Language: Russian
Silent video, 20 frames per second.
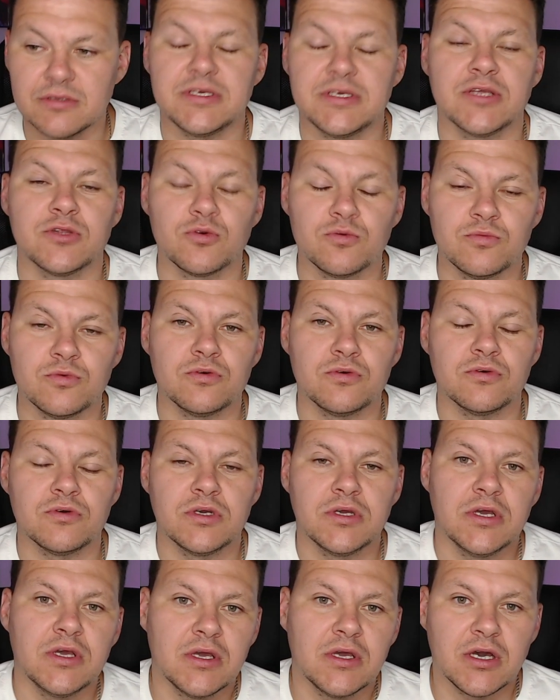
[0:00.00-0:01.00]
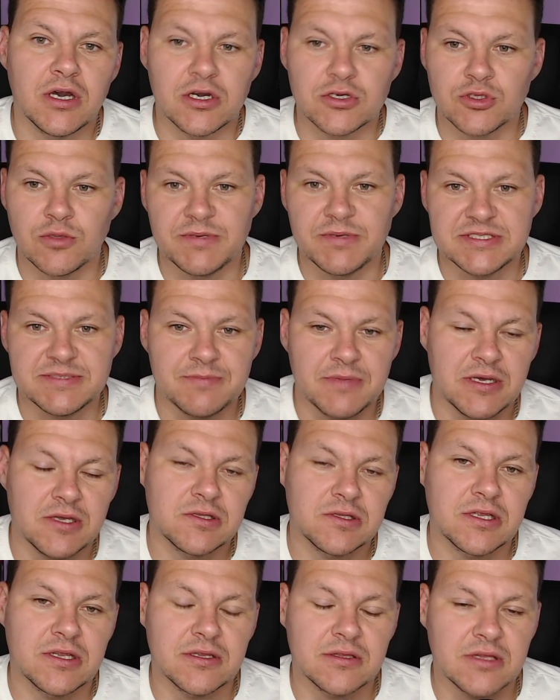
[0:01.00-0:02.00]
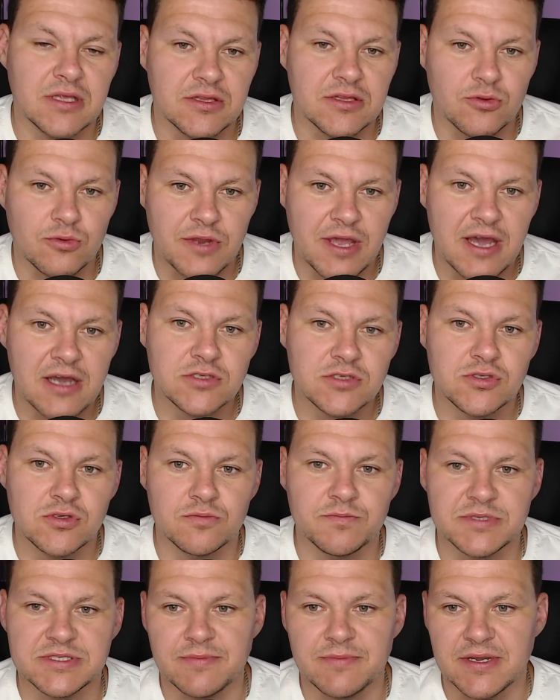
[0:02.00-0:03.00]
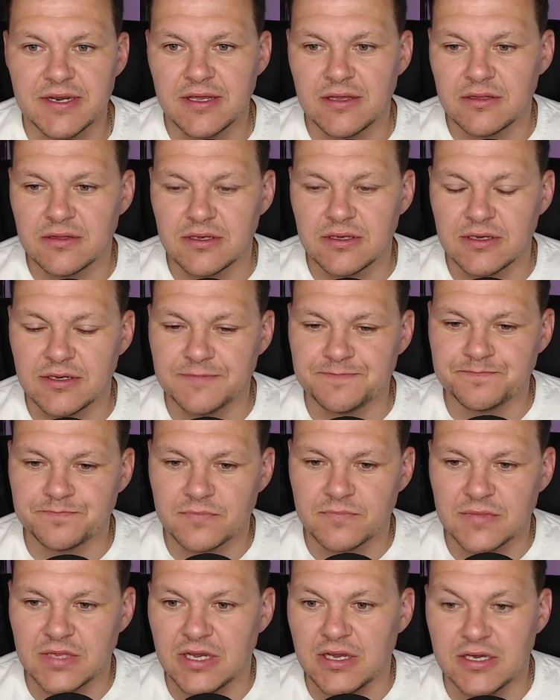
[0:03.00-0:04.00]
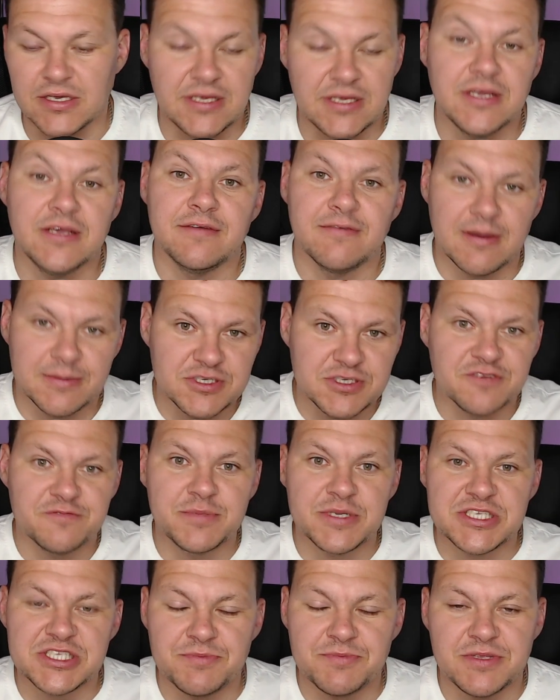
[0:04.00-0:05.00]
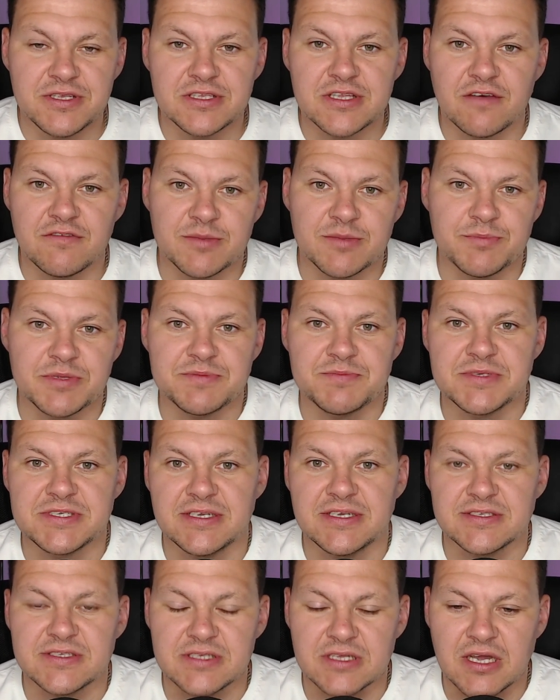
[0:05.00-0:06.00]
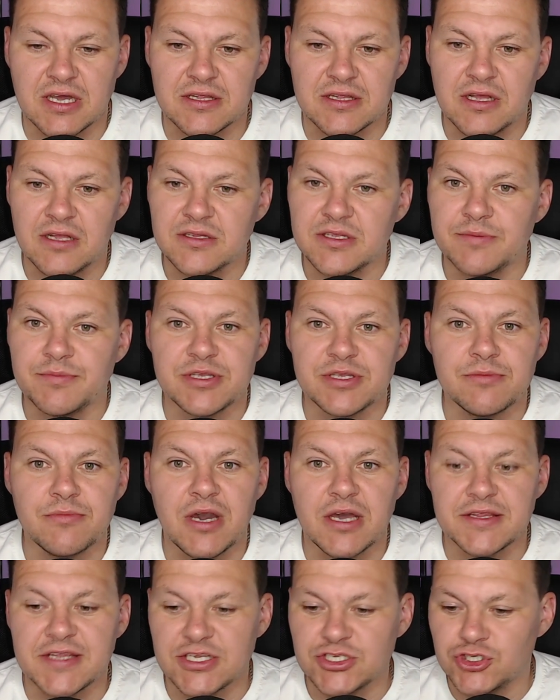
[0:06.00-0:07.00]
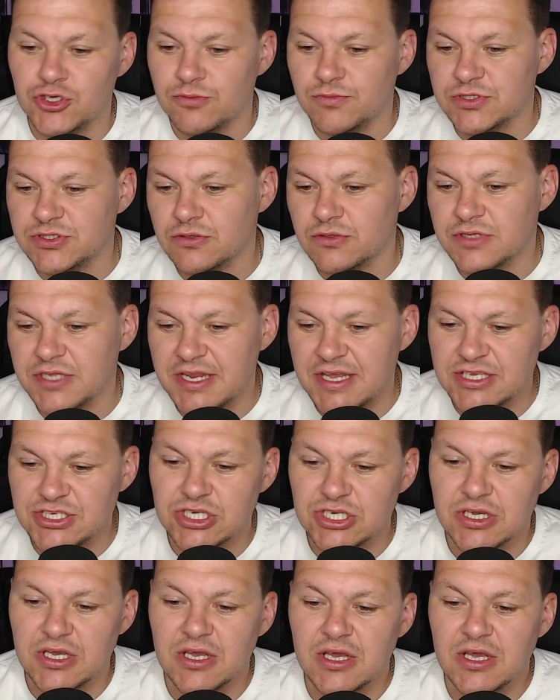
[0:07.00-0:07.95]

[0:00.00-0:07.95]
я думаю, а кто посмотрит эту реакцию, посмотрел а, и вообще, в принципе, недавно подписался на канал, не понимает, о чем идет речь.